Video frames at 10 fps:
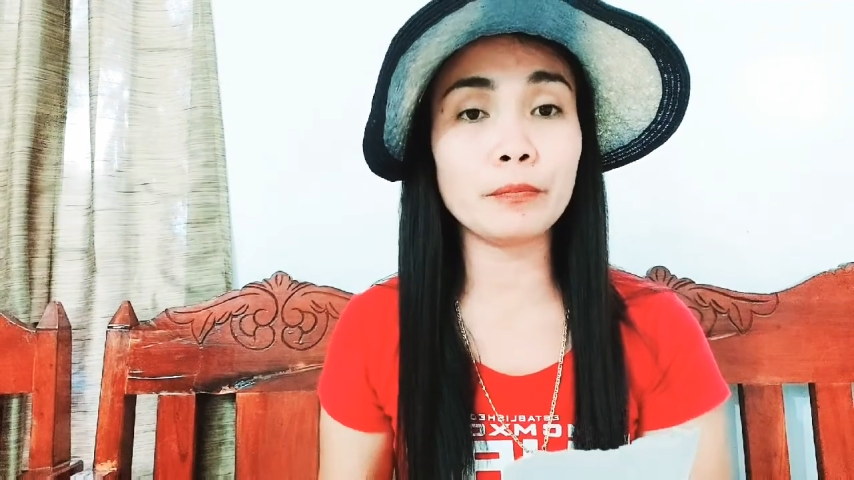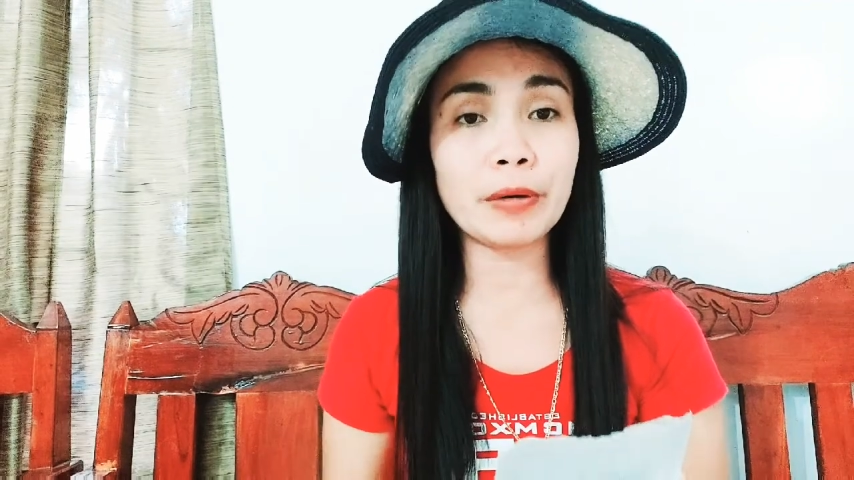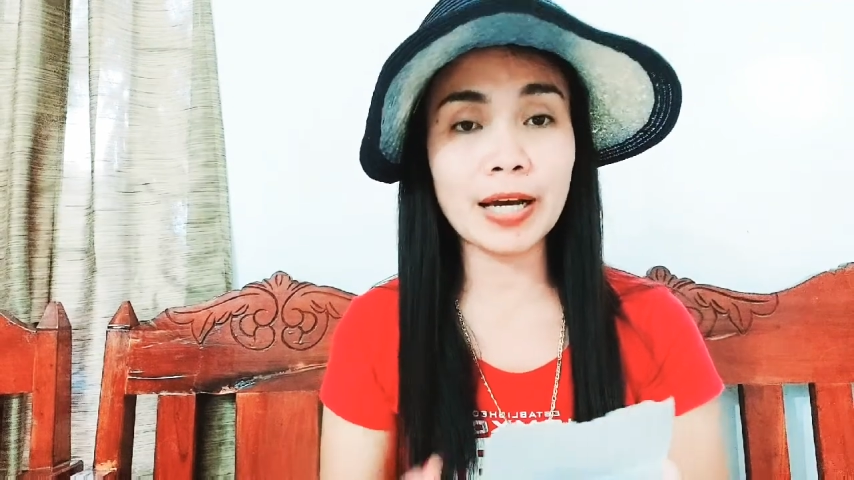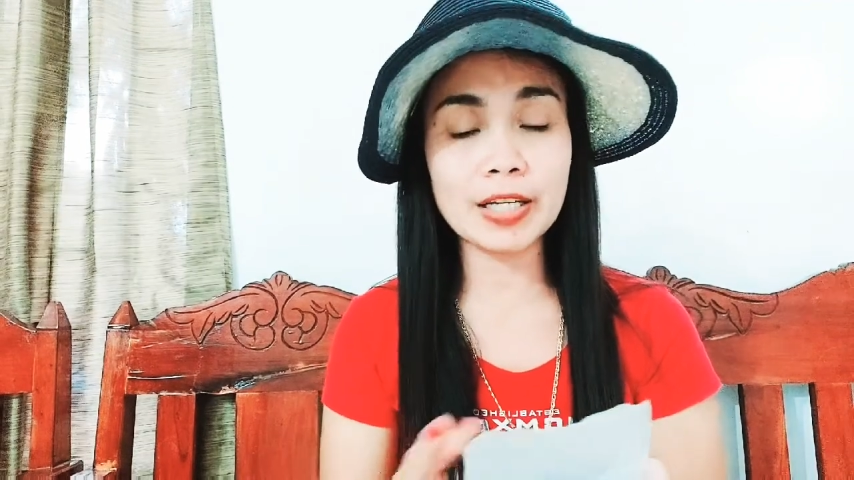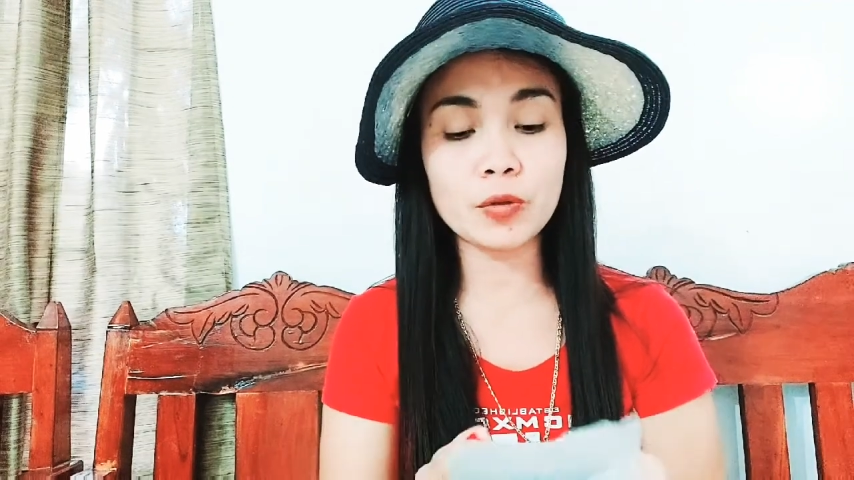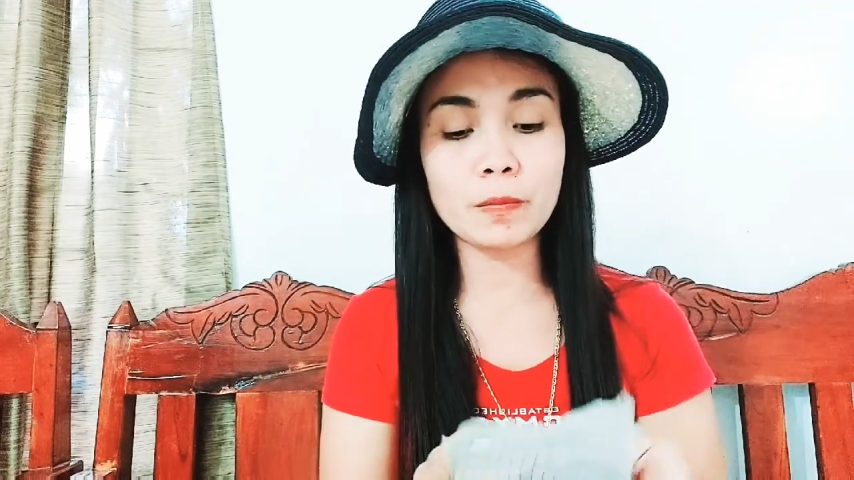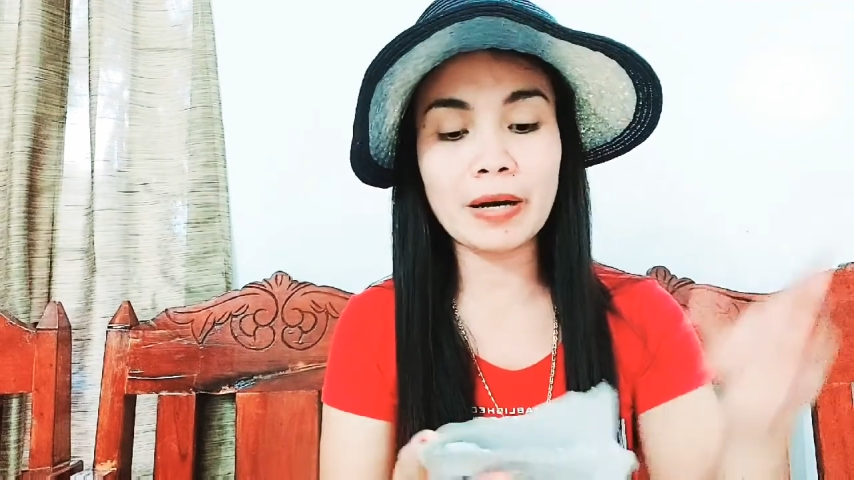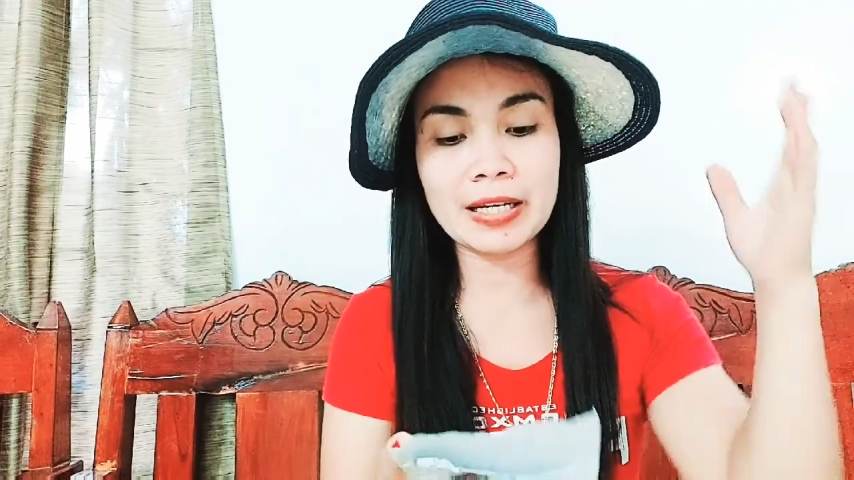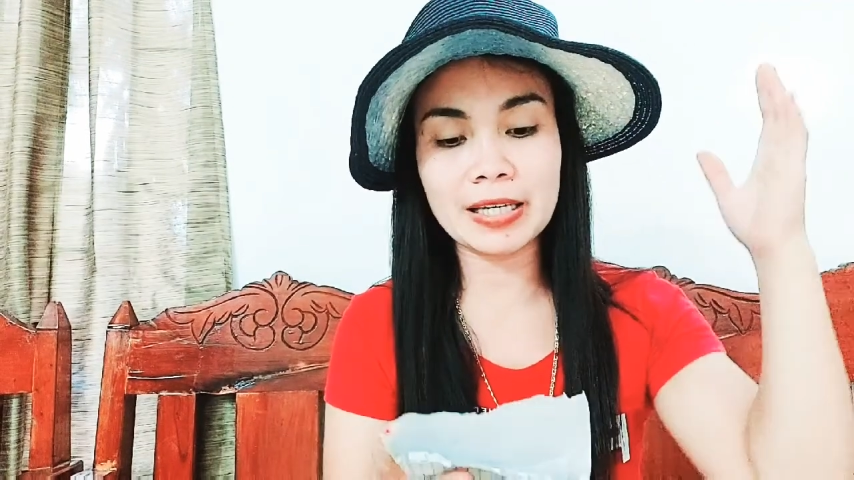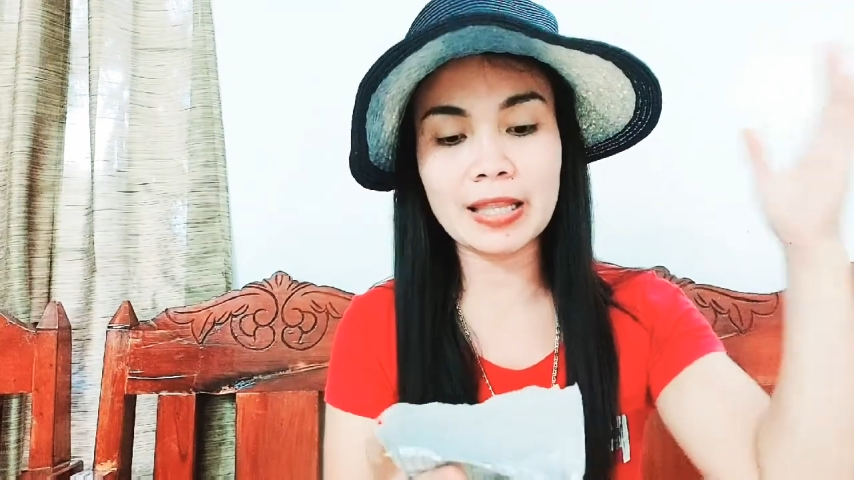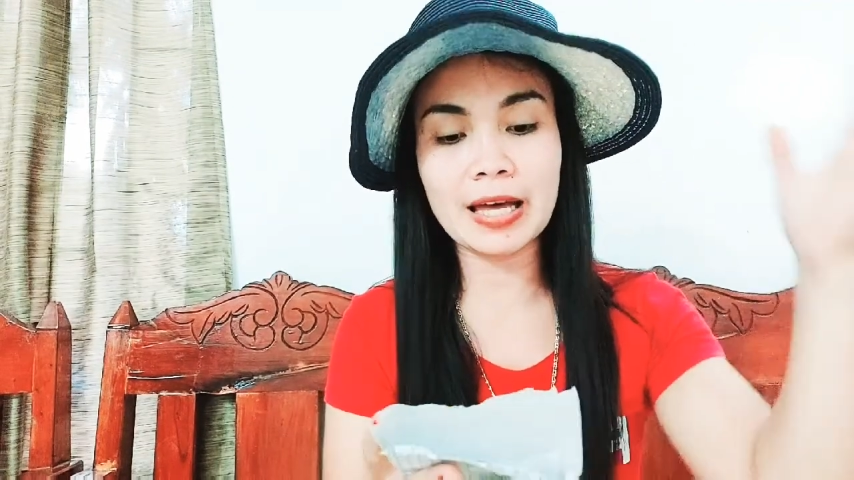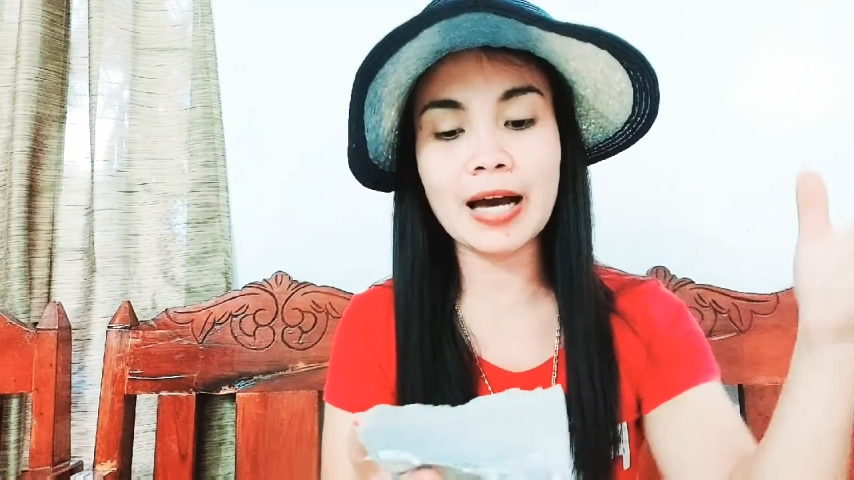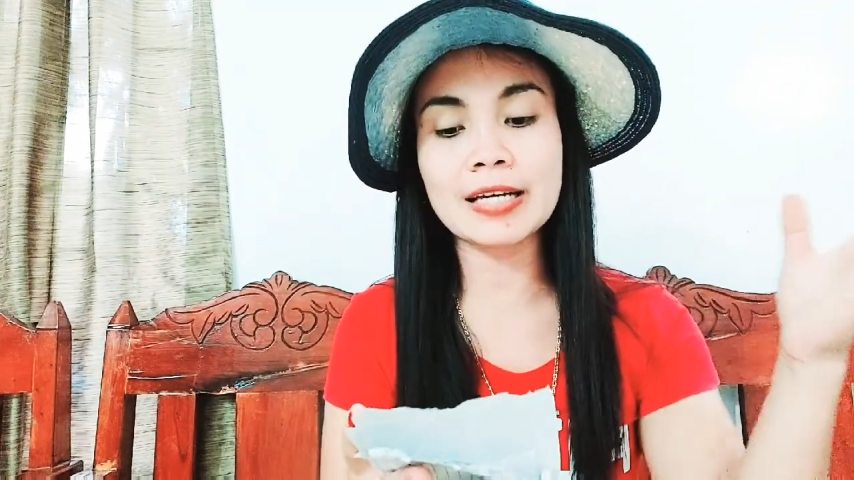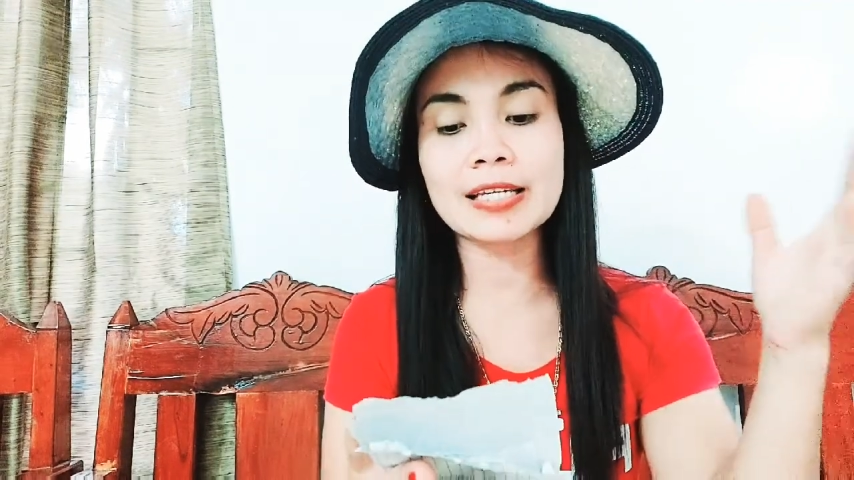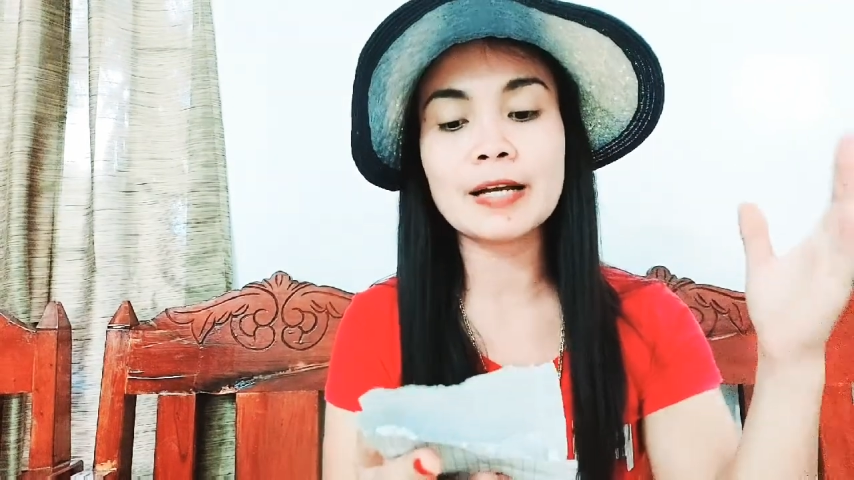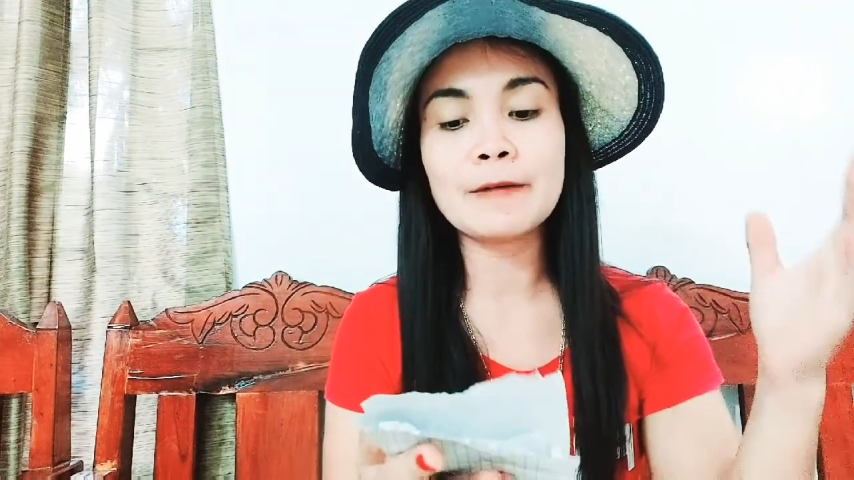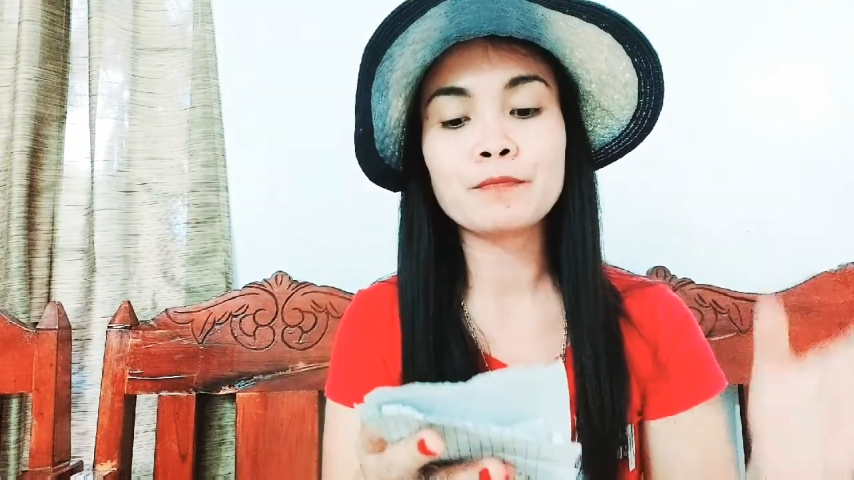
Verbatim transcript: 10 piraso para sa taas.